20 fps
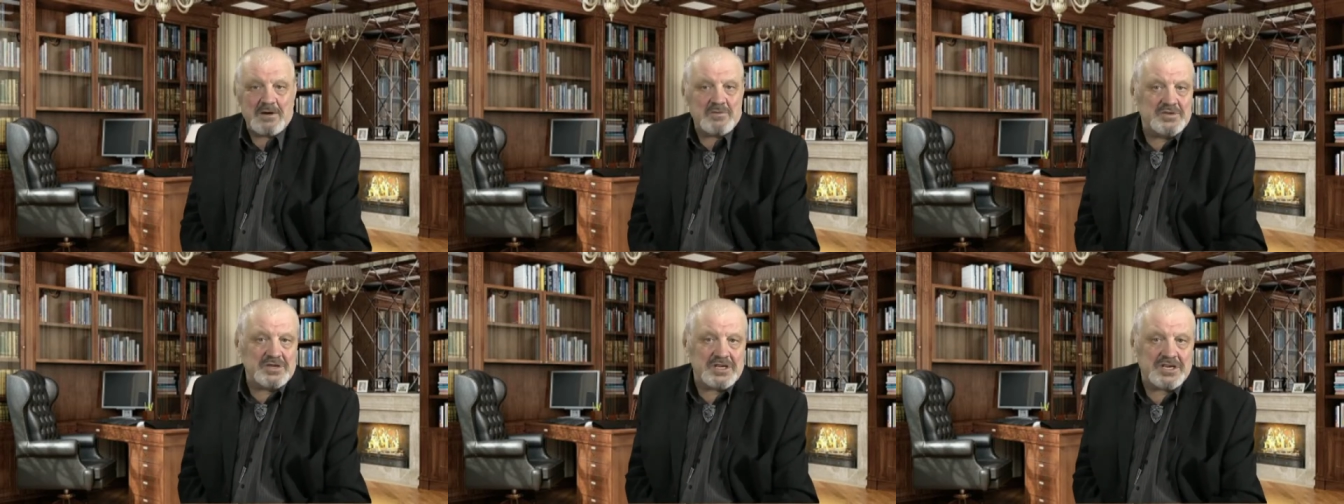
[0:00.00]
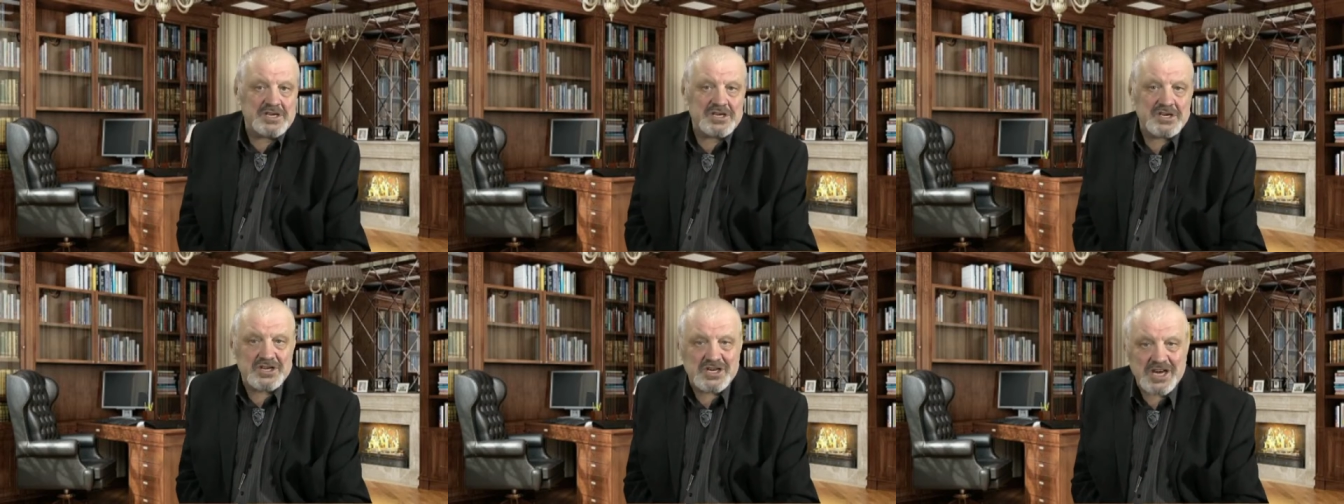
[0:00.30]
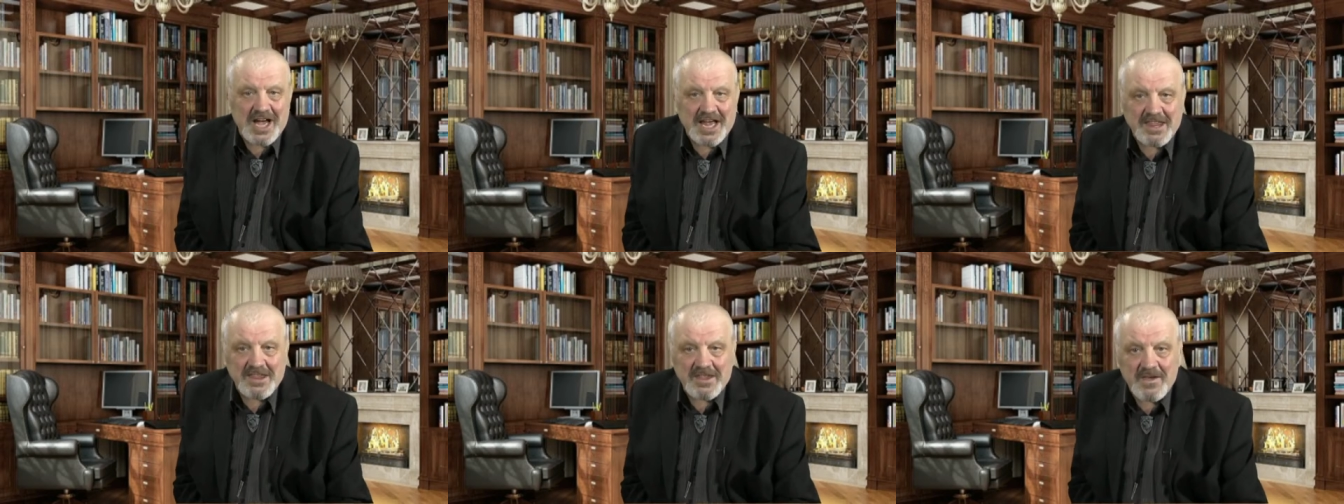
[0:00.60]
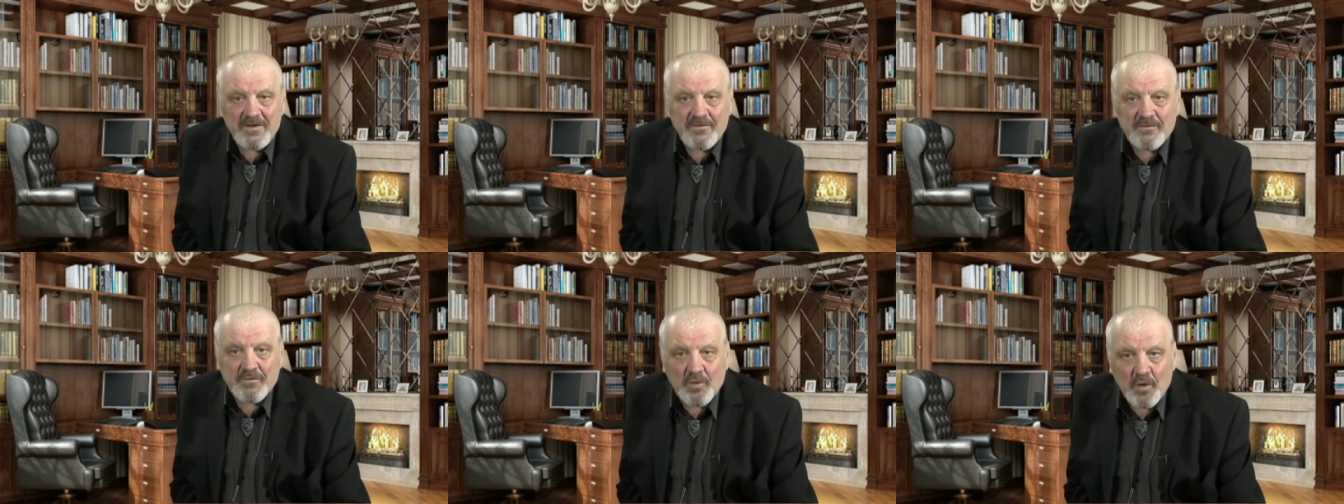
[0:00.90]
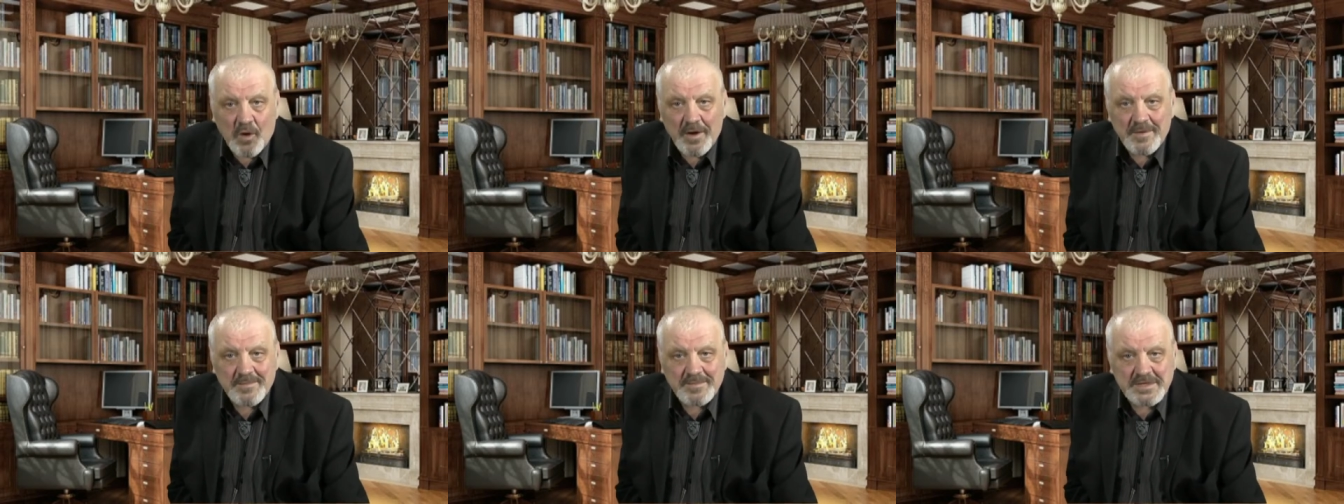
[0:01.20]
уничижать ни в
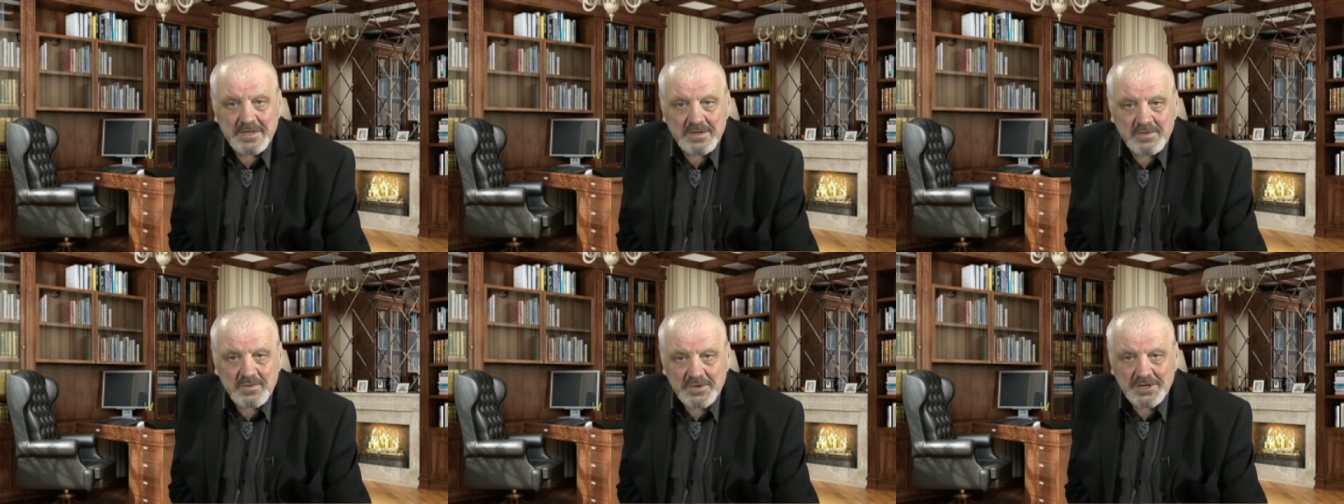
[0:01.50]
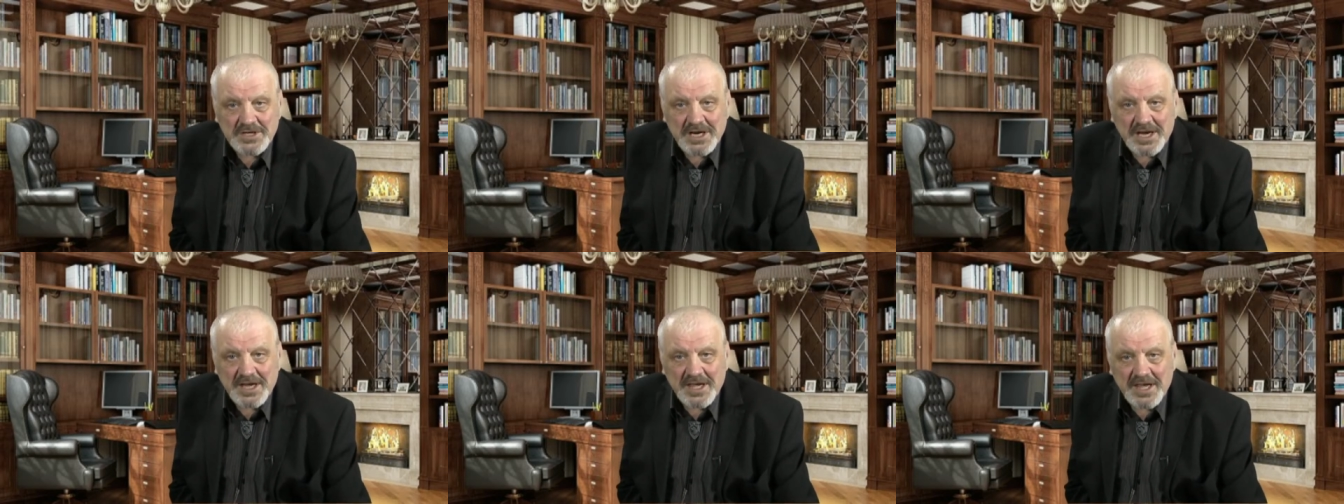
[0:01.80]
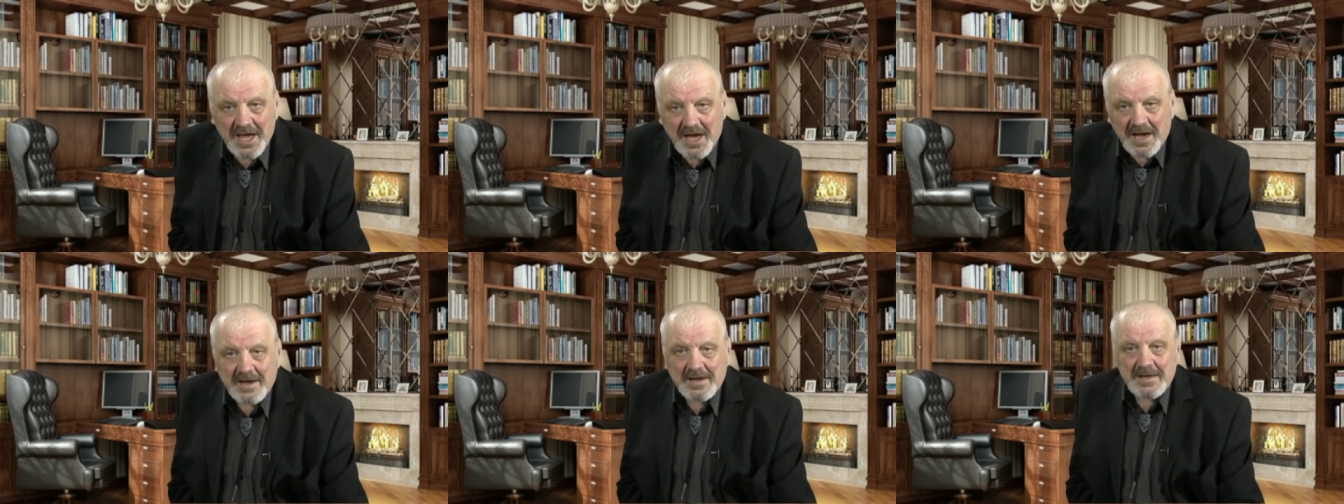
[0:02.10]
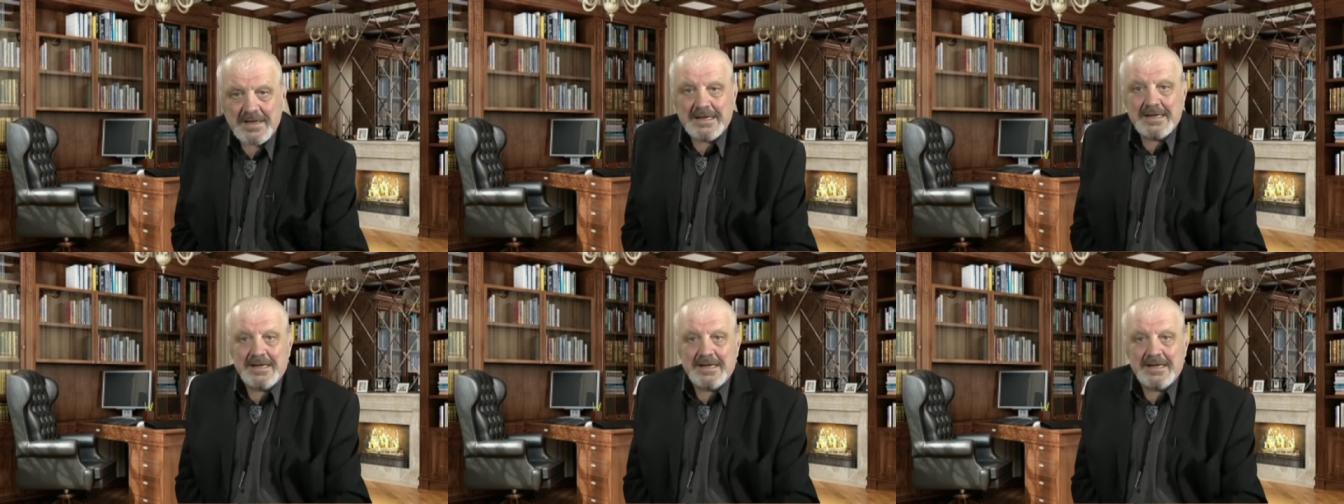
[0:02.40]
коем случае.